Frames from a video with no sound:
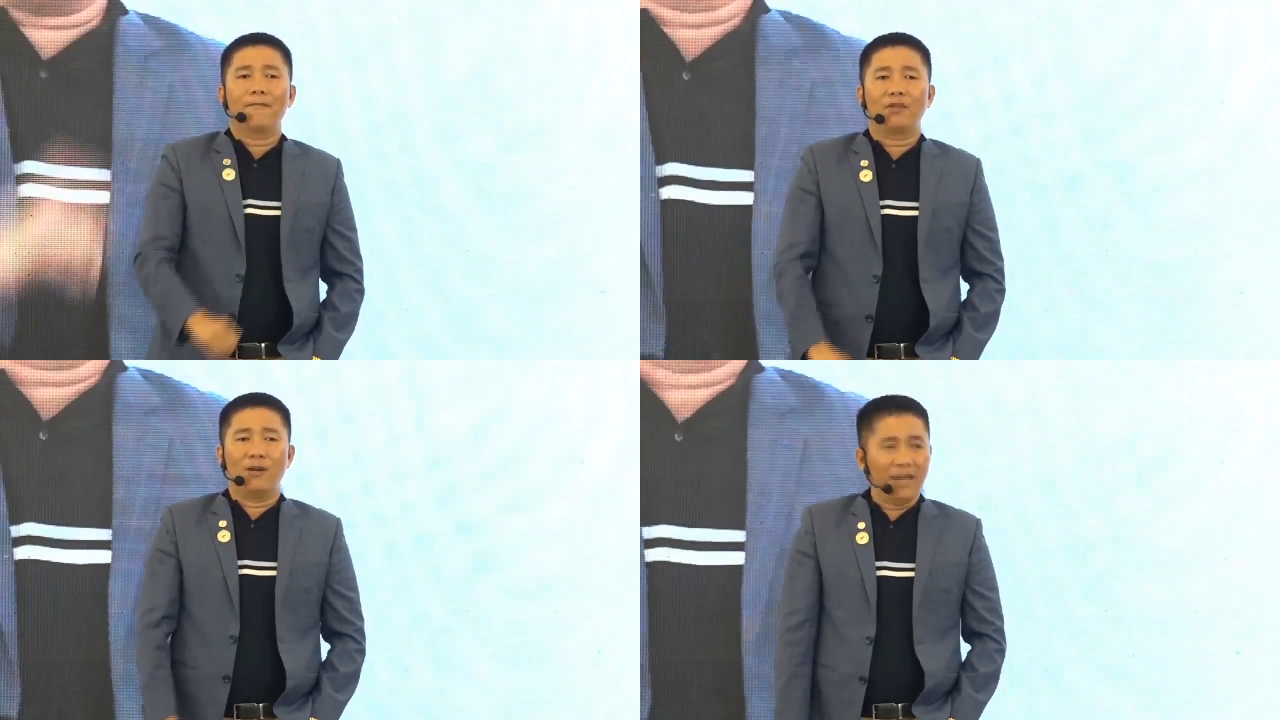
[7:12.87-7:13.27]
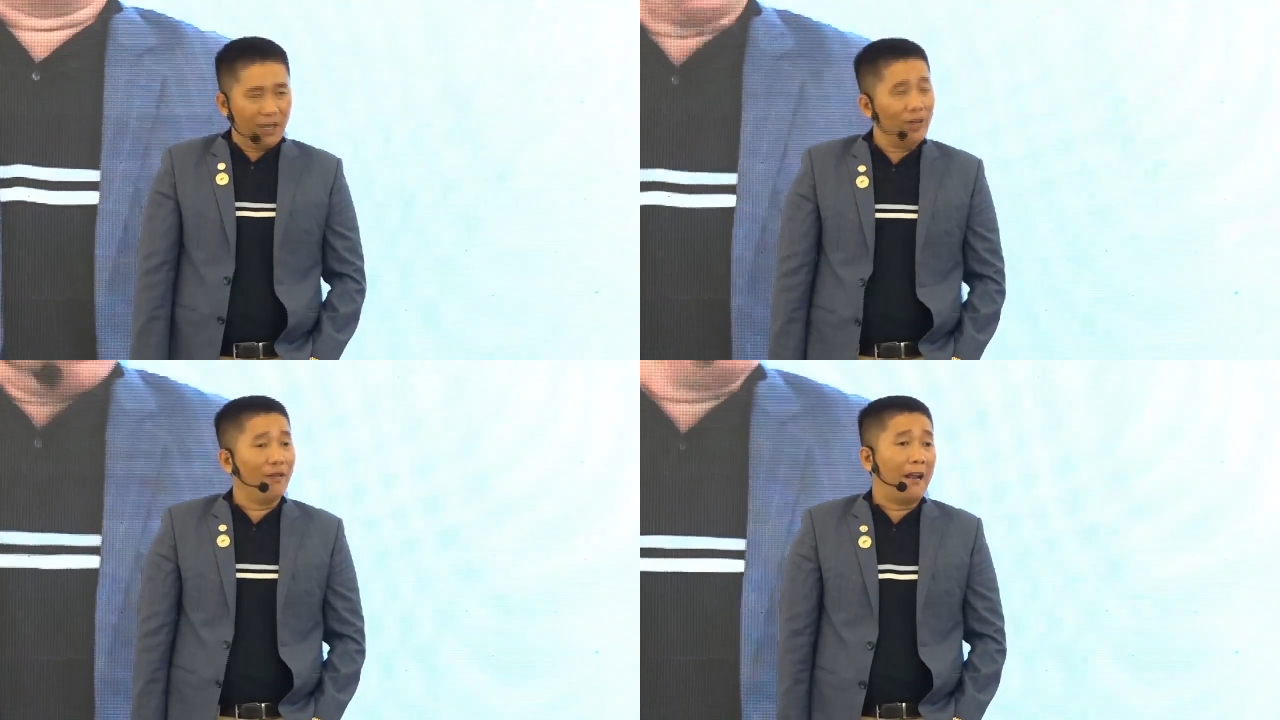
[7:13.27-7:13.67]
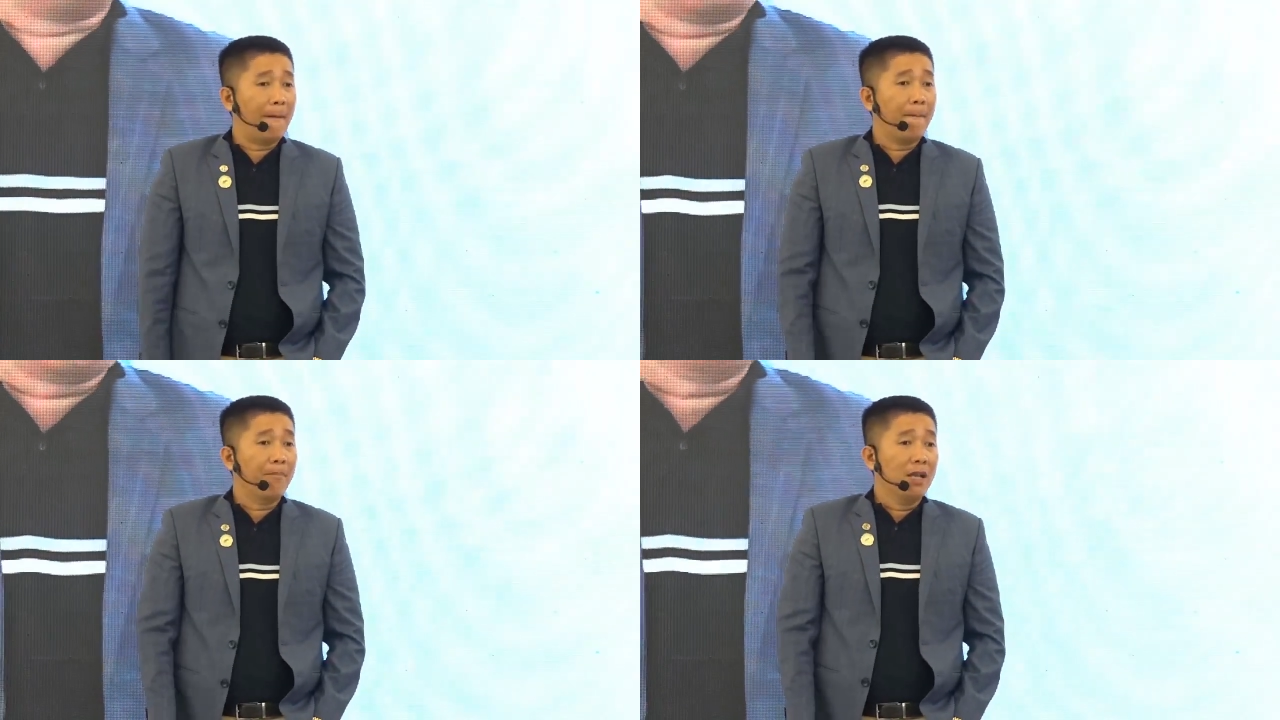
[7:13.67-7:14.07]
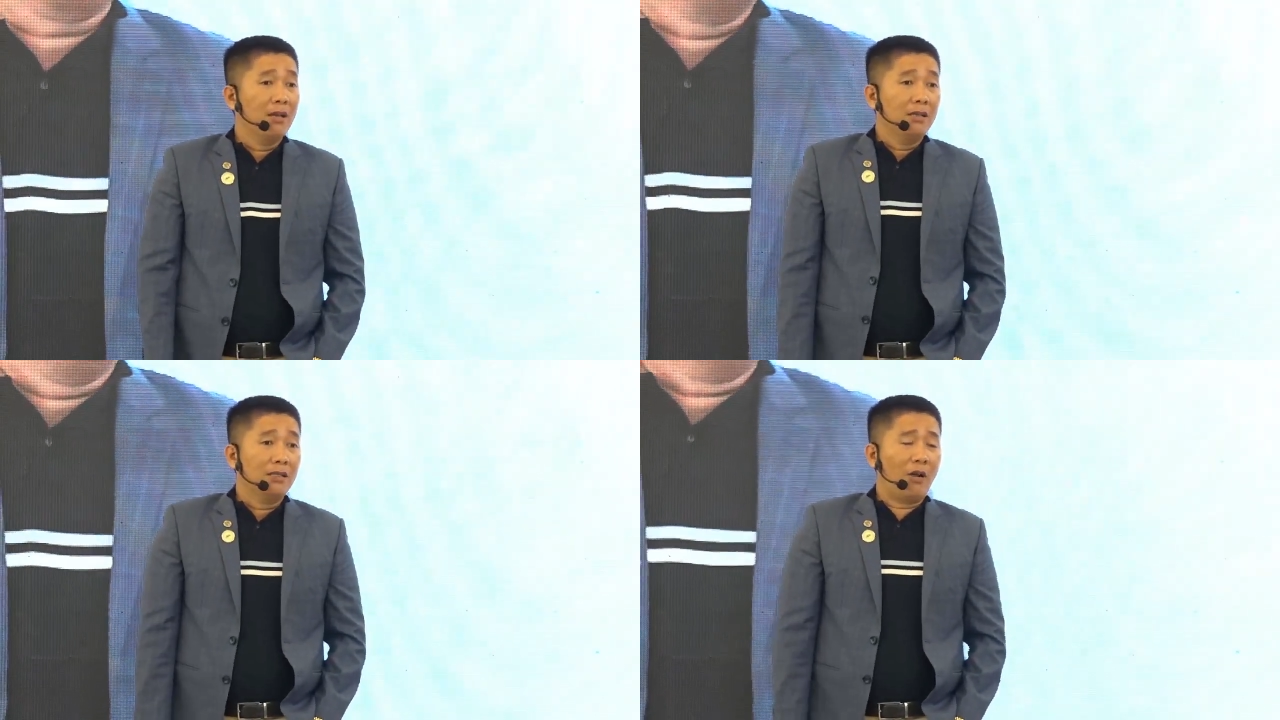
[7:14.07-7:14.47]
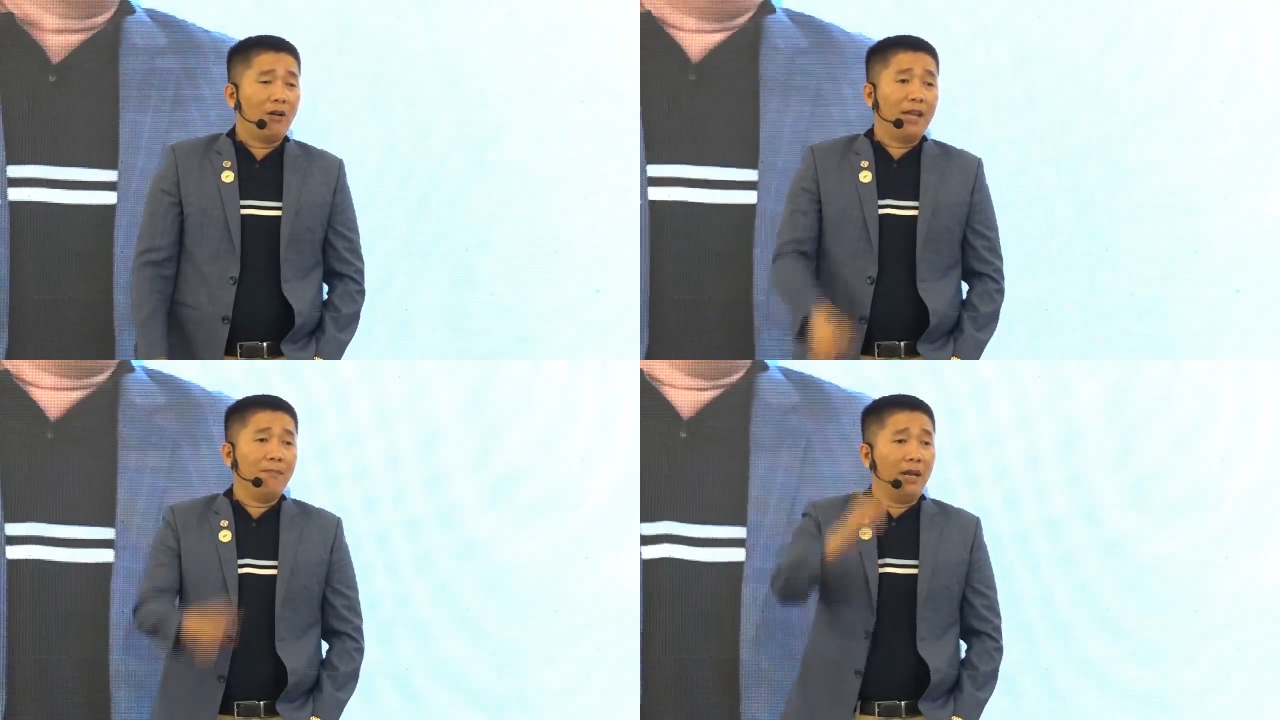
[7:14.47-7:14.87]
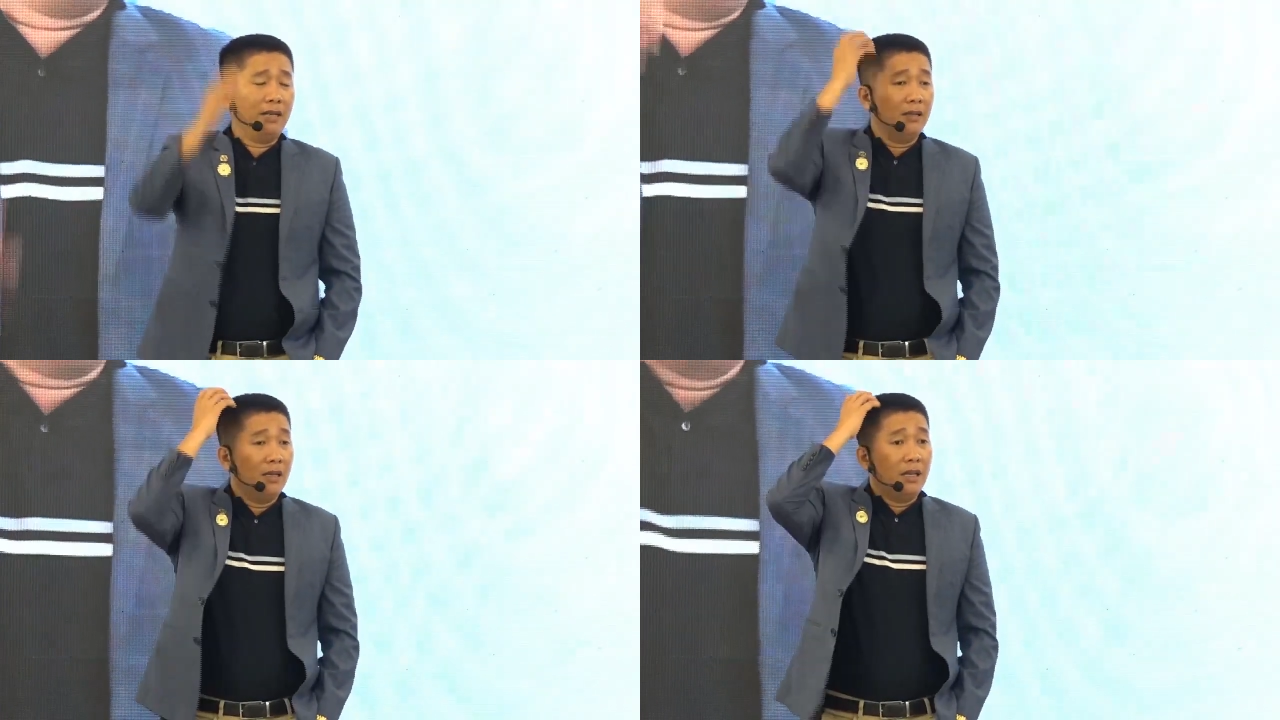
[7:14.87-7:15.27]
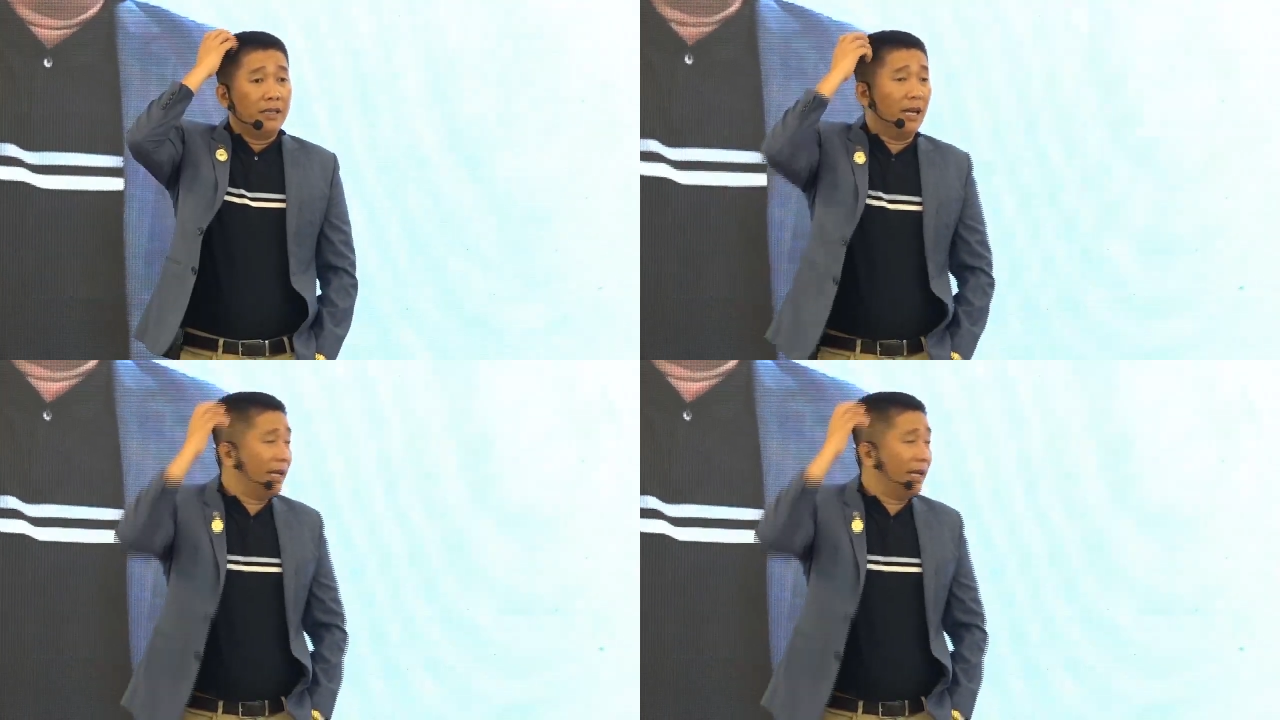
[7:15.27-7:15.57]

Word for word: rồi mới hiểu điều này sau khi mình những cái